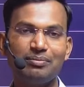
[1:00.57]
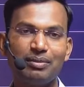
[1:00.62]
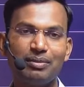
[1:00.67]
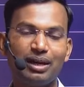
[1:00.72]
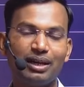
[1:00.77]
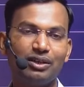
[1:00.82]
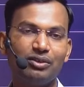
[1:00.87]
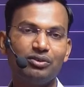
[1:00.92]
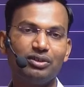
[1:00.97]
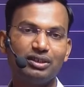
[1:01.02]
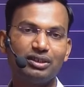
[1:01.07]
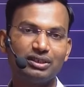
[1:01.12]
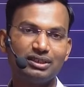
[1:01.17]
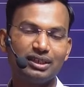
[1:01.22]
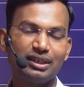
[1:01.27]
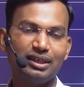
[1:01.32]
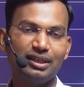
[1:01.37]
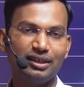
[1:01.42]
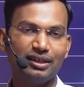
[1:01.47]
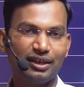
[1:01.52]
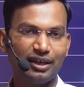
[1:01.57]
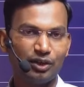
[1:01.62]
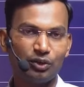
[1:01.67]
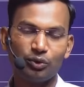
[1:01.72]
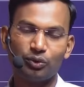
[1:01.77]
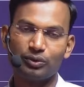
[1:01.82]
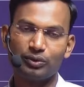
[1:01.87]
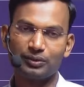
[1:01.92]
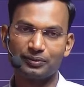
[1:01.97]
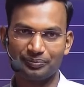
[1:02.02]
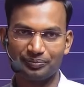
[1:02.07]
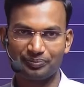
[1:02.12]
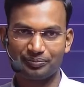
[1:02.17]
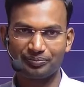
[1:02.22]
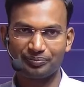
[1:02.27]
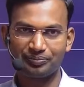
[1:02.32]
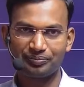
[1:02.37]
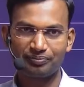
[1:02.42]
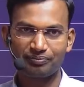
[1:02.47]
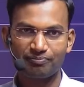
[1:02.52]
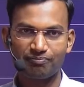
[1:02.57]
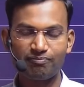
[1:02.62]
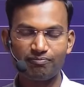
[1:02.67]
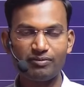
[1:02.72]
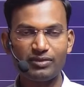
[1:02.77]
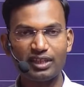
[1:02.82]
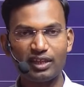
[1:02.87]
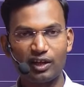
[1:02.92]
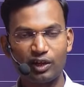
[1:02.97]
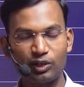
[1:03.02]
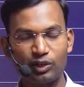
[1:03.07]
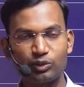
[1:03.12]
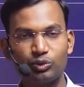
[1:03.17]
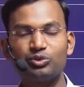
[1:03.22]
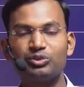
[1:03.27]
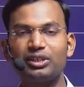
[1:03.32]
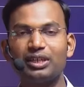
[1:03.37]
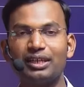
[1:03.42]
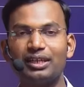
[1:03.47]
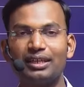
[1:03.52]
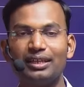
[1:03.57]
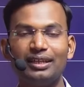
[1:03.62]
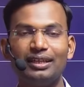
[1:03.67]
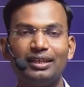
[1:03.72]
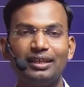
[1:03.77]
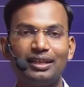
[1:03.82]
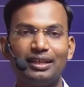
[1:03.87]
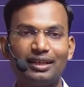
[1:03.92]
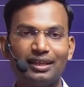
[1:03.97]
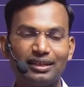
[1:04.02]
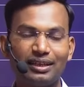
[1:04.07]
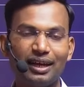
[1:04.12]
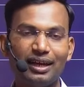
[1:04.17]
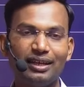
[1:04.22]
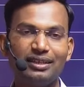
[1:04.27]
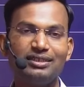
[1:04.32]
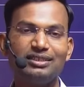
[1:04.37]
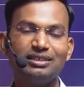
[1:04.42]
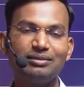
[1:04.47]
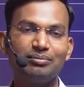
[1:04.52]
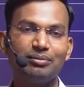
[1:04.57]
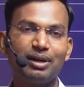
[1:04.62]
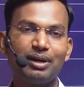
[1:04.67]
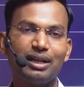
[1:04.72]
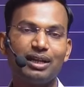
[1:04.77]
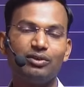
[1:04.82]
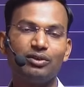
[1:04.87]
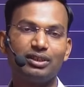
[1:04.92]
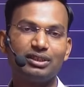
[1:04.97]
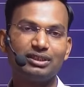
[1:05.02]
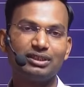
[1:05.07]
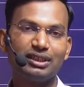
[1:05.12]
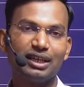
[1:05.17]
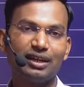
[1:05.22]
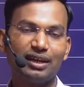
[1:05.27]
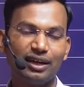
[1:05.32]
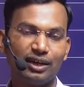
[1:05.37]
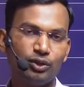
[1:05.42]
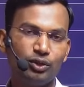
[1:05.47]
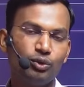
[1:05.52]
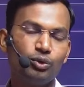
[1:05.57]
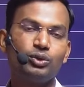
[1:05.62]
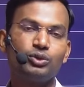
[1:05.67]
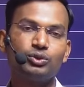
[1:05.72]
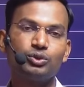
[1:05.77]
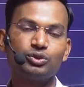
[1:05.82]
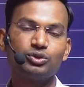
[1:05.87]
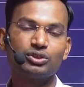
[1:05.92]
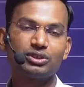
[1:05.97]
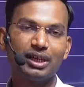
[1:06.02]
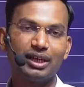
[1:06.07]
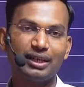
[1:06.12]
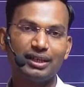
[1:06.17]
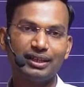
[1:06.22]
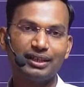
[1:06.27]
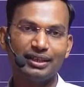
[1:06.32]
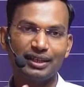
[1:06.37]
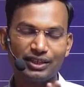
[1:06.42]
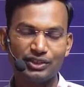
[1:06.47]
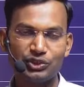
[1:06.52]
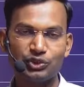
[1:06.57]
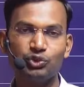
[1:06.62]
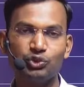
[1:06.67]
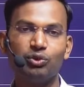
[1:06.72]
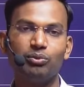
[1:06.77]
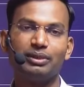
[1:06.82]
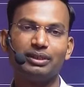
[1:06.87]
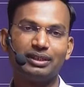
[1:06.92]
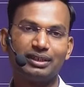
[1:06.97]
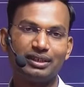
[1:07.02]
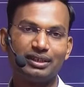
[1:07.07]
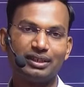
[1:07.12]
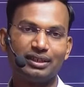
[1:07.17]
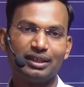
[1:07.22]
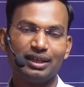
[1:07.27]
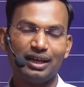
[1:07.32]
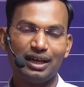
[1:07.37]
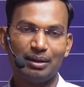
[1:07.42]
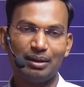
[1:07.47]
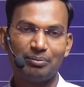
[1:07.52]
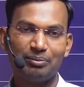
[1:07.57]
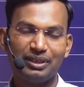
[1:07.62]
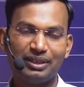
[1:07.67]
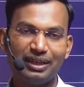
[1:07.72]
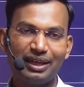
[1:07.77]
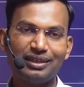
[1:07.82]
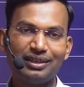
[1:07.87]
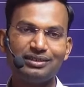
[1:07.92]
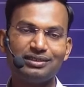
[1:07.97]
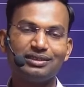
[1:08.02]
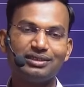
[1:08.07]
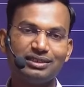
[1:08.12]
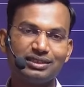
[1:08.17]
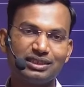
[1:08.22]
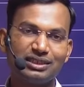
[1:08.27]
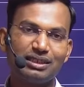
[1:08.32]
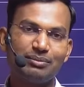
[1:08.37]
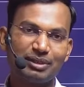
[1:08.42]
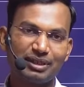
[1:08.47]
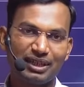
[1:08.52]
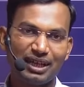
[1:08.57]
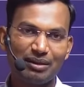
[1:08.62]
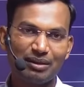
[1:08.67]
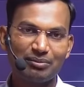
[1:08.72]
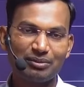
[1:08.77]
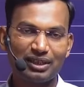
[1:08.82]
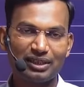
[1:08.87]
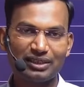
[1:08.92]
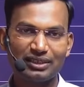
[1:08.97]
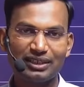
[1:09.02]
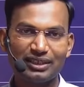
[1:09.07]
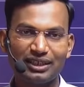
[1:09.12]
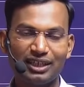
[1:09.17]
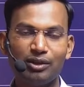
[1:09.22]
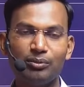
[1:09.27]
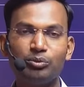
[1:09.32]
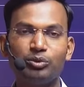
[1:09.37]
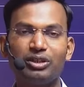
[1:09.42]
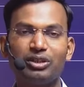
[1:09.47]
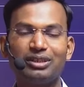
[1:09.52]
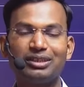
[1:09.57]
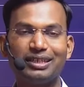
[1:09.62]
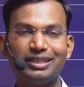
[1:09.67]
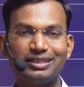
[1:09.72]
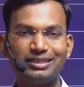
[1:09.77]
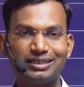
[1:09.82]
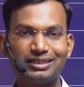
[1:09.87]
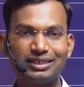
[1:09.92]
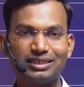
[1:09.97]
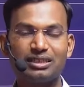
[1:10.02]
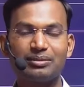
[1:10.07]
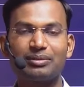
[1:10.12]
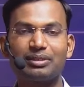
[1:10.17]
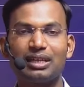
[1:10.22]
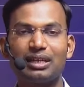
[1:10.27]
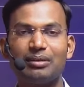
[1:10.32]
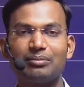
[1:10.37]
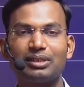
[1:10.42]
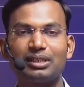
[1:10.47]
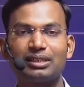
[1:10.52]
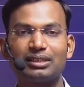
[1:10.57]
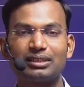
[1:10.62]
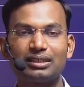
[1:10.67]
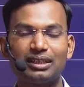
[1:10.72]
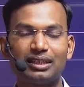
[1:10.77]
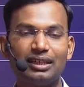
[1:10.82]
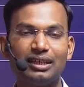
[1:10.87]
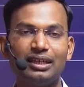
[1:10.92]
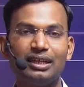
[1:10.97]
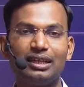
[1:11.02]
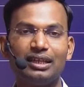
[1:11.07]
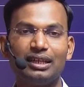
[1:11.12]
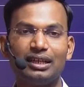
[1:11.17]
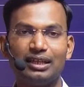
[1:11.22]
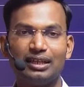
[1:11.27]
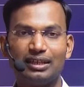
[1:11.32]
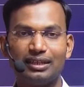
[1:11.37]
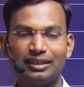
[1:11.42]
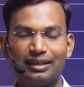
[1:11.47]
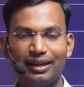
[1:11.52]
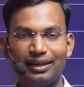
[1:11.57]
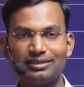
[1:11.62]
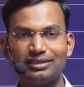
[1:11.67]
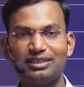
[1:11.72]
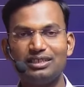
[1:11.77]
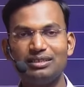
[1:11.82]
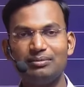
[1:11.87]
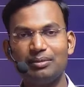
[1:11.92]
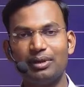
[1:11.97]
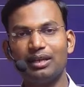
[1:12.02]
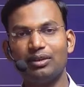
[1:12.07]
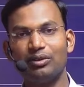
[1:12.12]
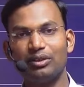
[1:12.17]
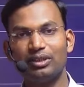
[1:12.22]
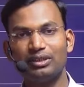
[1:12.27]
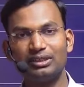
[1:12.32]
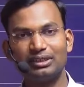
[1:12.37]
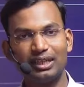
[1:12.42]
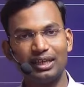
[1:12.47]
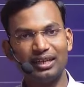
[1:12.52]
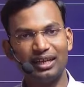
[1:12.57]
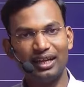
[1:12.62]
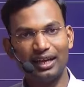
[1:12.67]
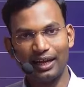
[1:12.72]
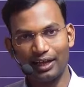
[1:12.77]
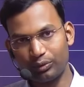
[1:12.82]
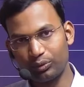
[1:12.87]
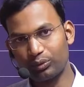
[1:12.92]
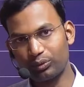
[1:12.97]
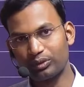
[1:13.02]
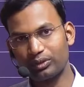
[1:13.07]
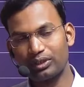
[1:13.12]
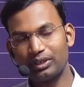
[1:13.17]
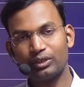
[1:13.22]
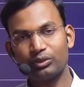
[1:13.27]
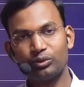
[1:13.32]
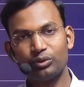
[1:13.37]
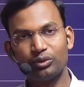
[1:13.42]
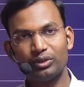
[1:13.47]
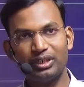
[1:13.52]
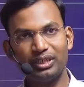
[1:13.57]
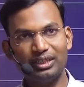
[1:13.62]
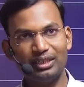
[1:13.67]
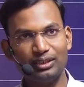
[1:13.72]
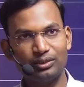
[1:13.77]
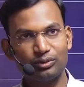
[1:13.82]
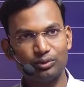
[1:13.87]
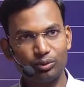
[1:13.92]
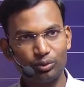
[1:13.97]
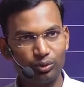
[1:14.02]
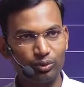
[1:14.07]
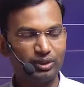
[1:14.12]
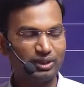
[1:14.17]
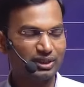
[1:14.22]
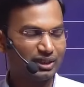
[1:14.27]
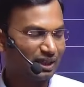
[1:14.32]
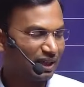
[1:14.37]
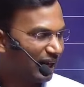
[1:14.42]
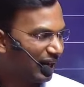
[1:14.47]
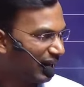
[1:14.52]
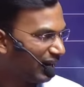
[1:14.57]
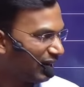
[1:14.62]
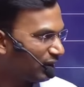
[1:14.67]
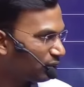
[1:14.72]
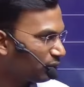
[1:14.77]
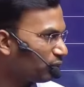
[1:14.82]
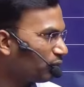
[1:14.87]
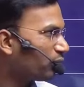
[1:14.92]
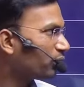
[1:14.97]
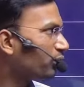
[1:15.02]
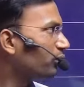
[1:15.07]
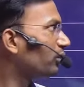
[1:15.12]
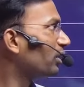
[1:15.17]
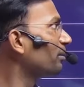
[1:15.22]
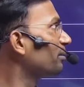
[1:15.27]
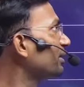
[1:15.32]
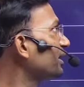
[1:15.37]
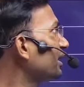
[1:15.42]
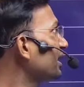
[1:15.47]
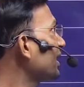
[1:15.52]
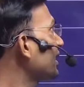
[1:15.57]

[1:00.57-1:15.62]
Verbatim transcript: मानव अधिकार आयोग और दूसरा है राज्य मानव अधिकार आयोग जो सारे राज्यों में अपने राज्य स्तर पर काम करते हैं और पूरे देश के स्तर पर काम करता है राष्ट्रीय मानव अधिकार आयोग तो इन दोनों ही आयोगों को हम एक